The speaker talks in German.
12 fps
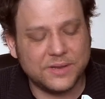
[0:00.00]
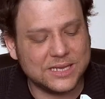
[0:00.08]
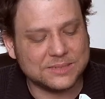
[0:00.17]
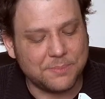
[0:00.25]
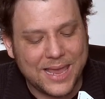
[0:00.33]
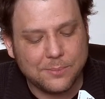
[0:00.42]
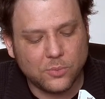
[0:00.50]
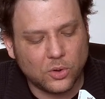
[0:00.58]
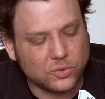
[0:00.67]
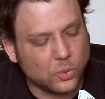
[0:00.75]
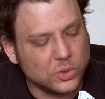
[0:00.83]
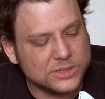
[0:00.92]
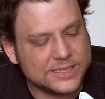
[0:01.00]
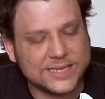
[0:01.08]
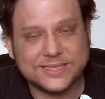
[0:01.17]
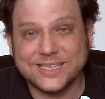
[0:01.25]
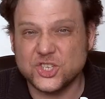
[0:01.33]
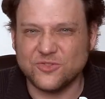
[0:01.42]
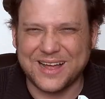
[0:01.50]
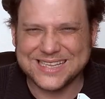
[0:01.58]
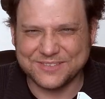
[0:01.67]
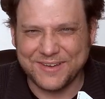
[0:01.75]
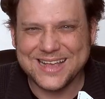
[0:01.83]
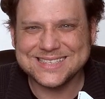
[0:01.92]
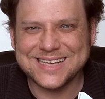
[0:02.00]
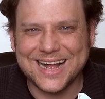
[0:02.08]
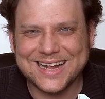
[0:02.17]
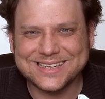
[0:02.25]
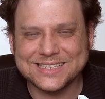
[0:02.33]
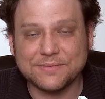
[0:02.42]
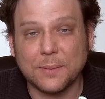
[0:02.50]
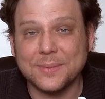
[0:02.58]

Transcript: wenn das Mainboard grundsätzlich schwarz-weiß gehalten ist,